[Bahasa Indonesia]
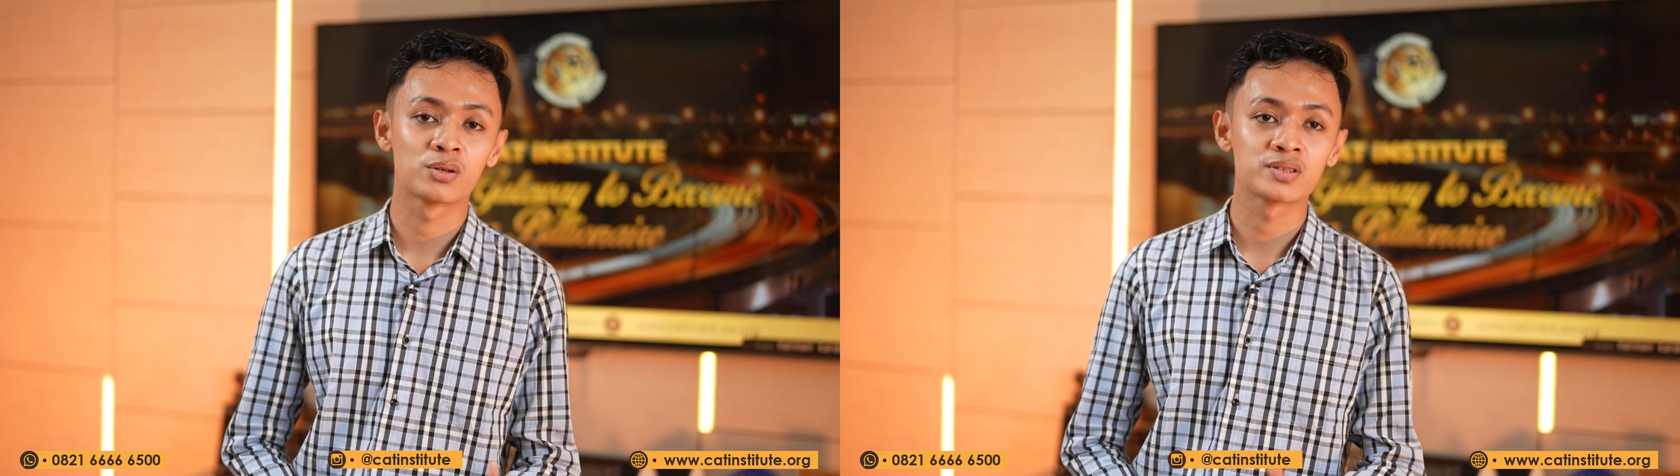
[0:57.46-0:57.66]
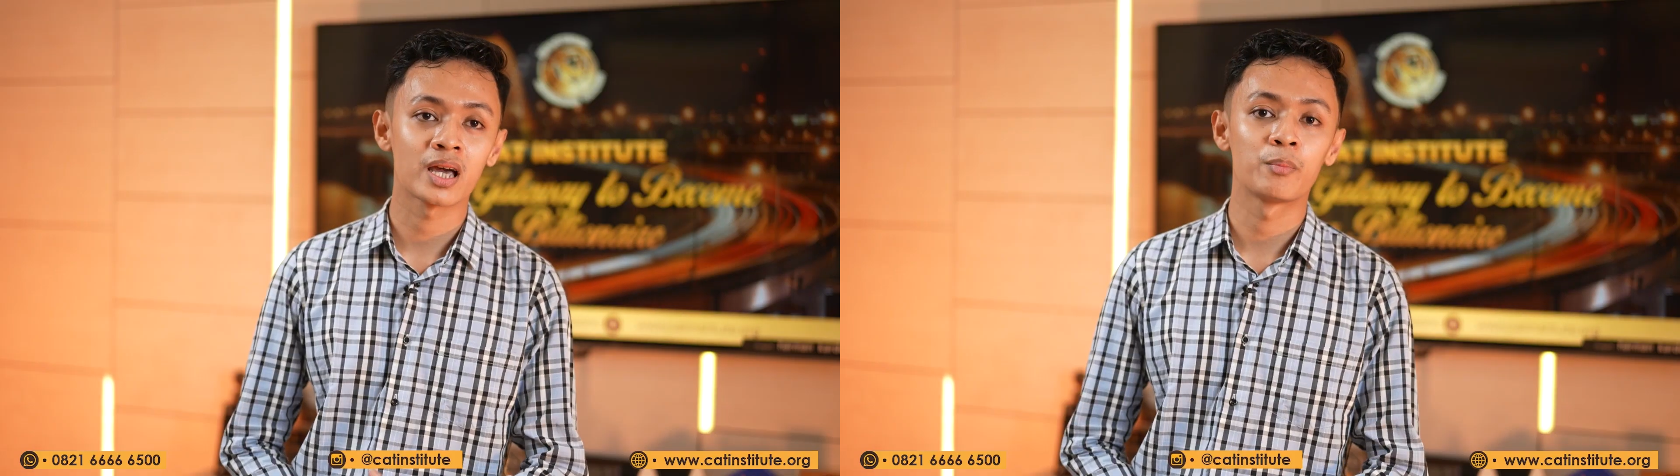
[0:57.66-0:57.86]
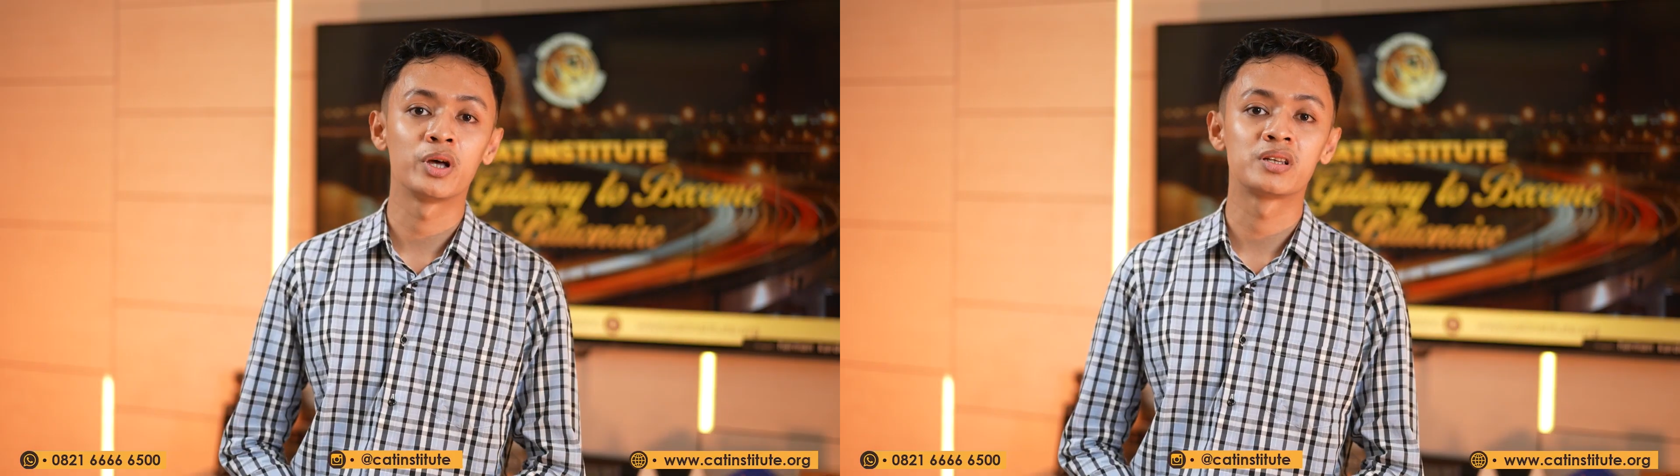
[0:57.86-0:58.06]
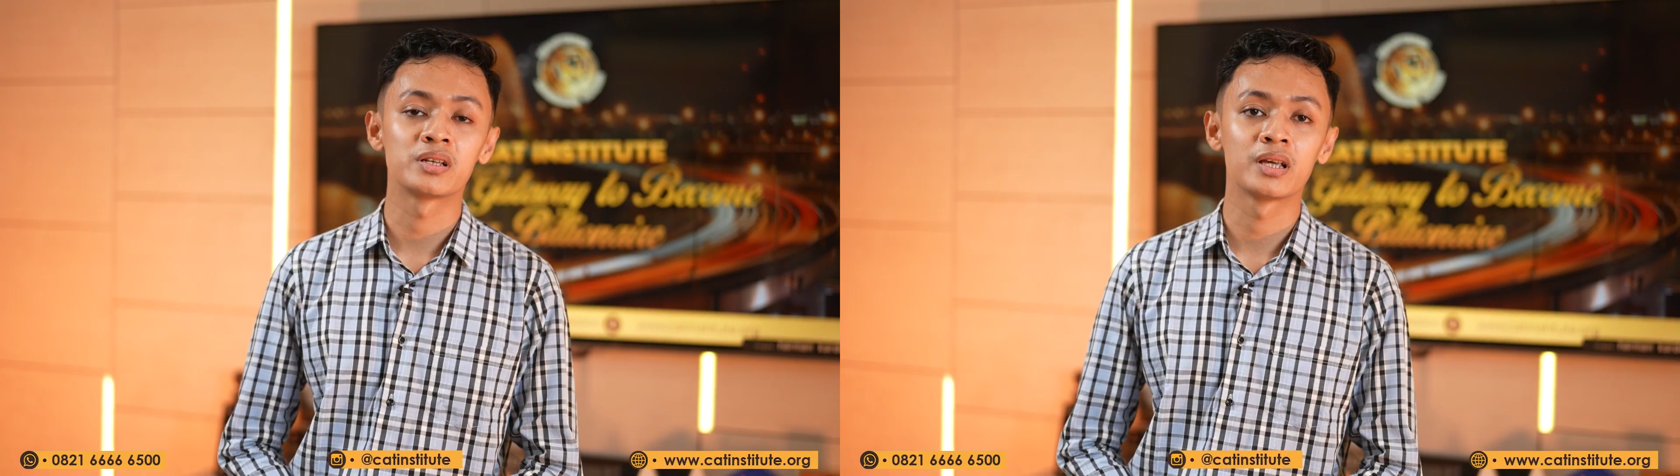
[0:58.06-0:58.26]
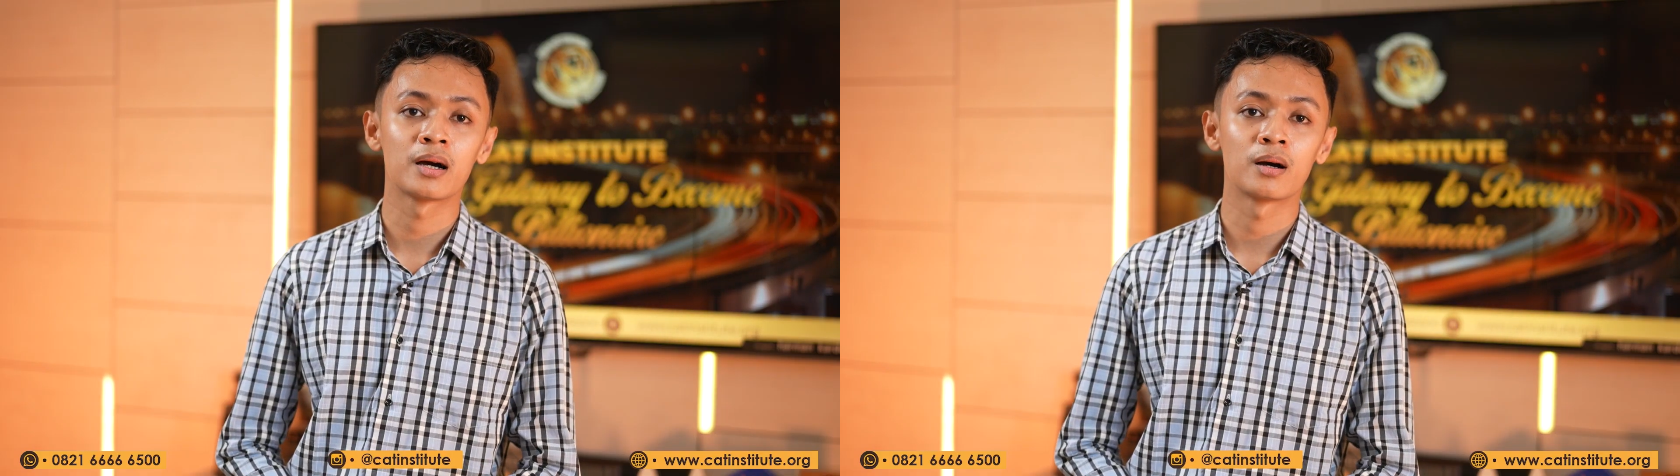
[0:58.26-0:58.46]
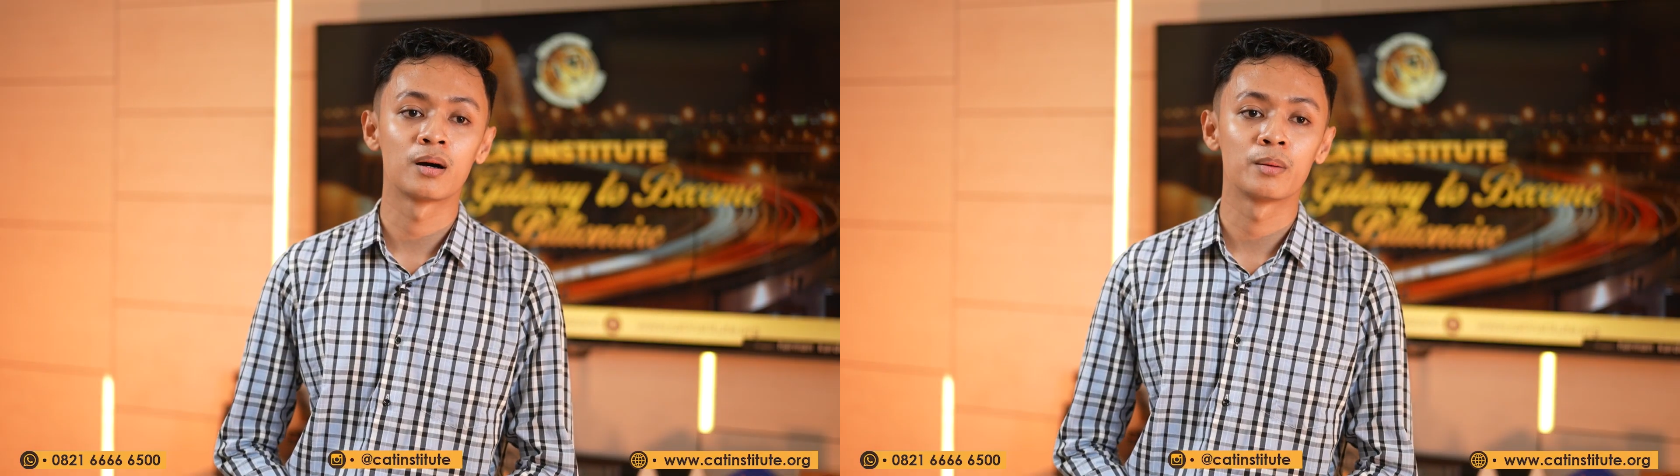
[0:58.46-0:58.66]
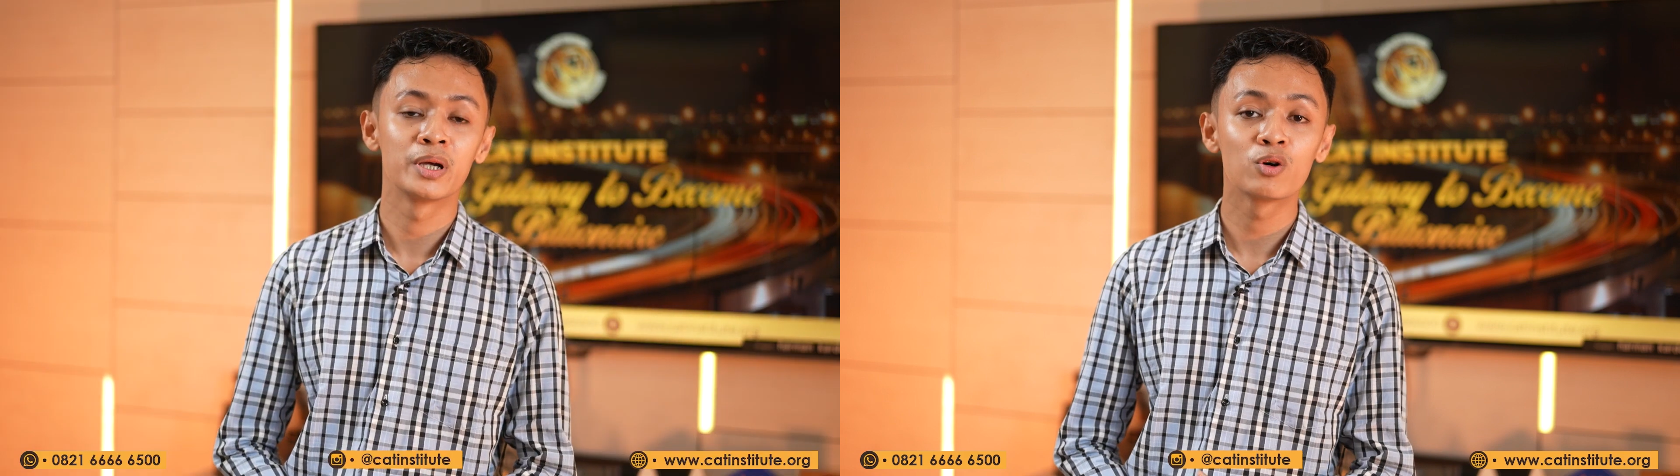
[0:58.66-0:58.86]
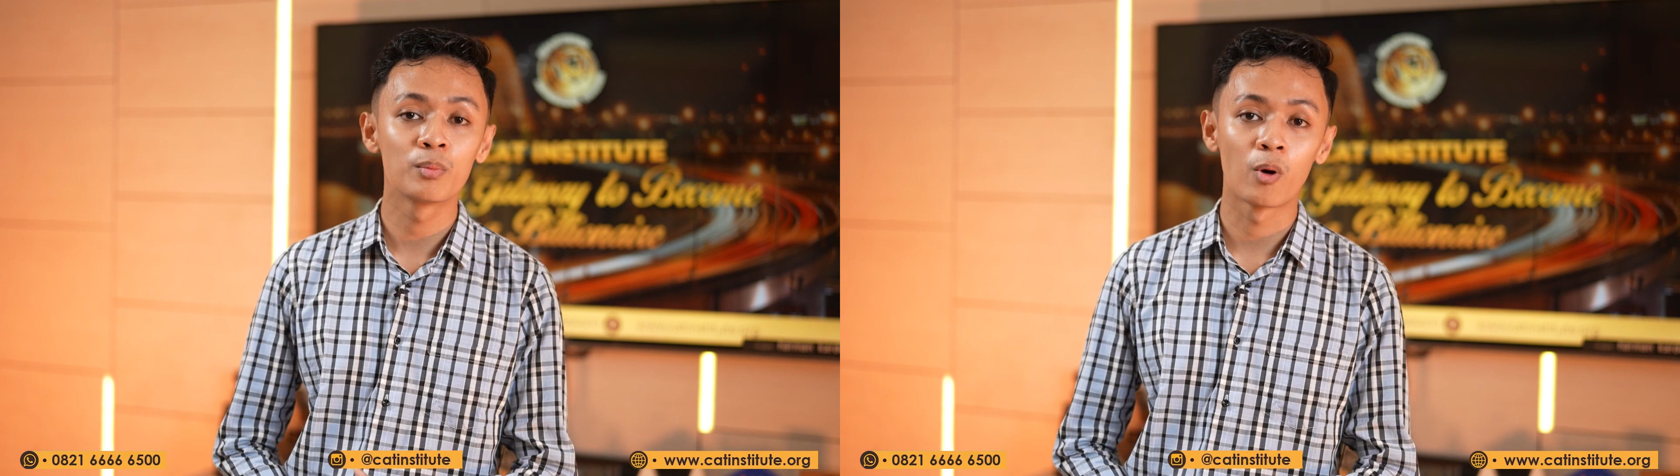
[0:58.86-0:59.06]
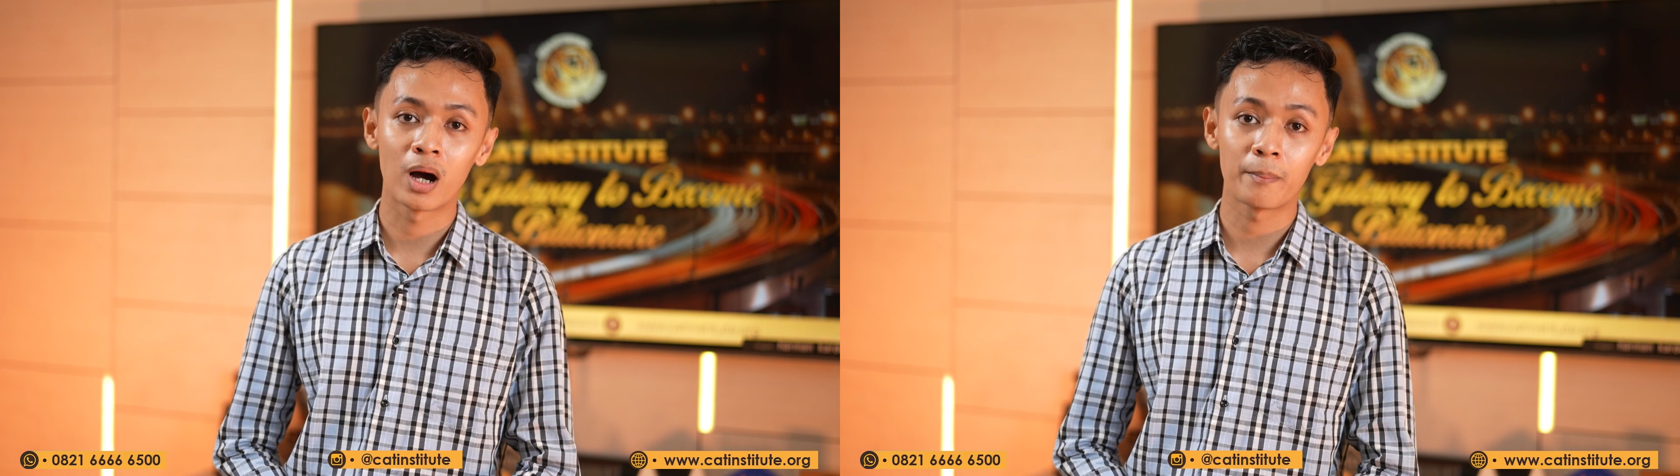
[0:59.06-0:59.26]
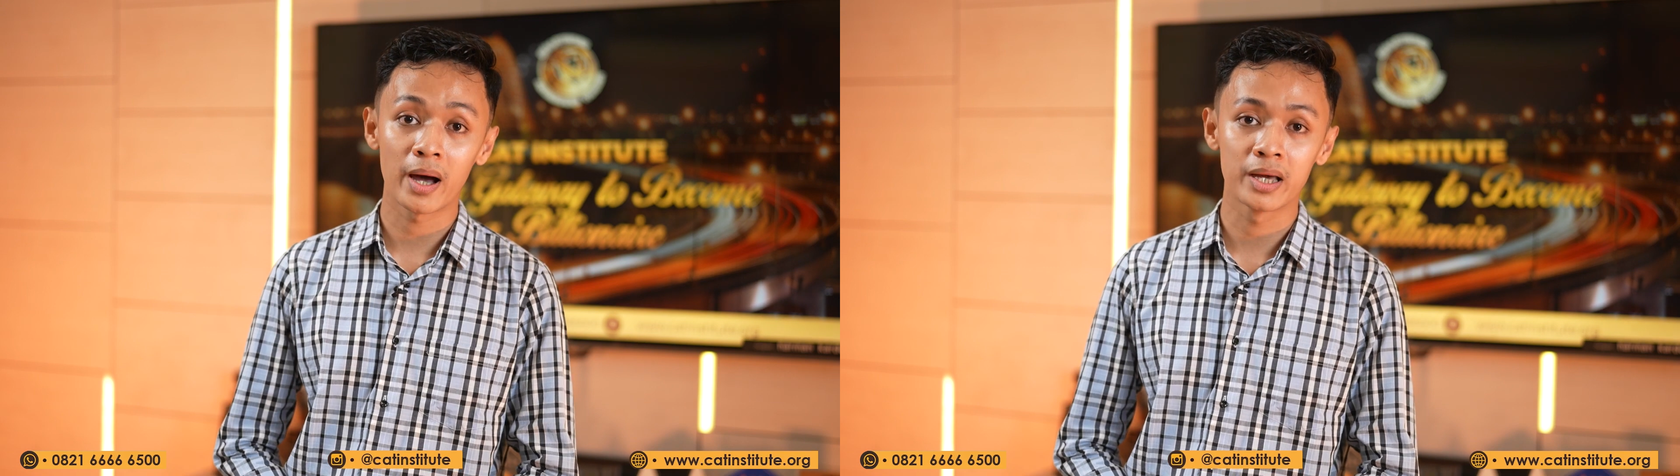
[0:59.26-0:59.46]
terus saya mau entry-nya uh, bingung mau
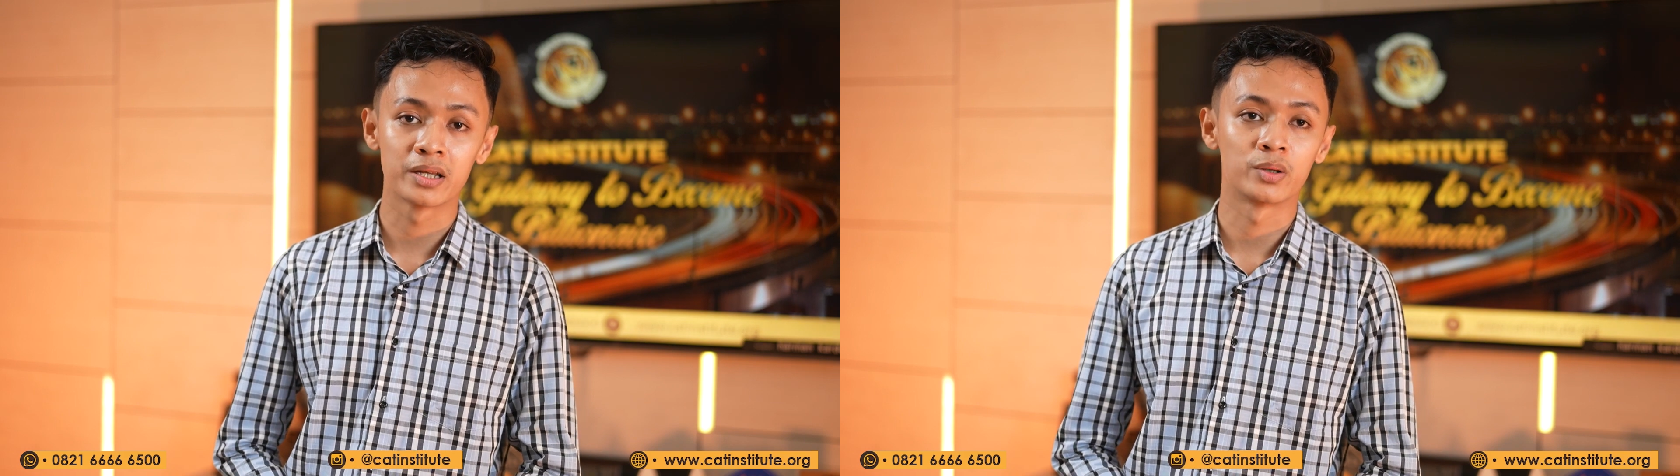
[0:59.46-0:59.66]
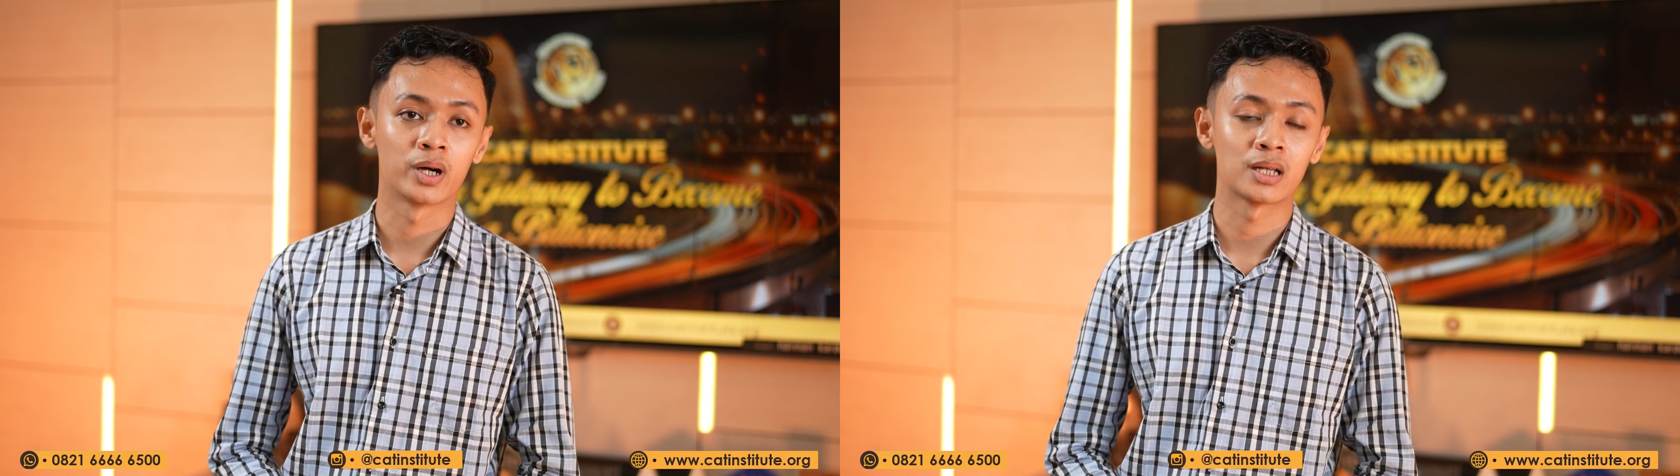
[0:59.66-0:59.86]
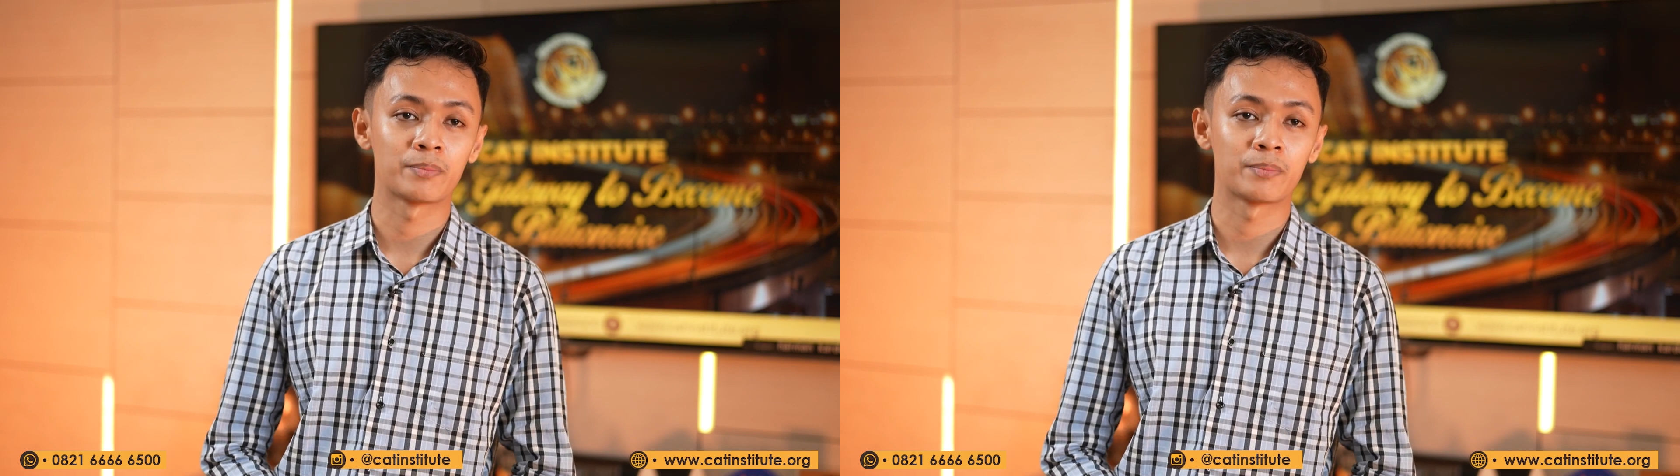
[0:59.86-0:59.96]
ngapain gitu kan.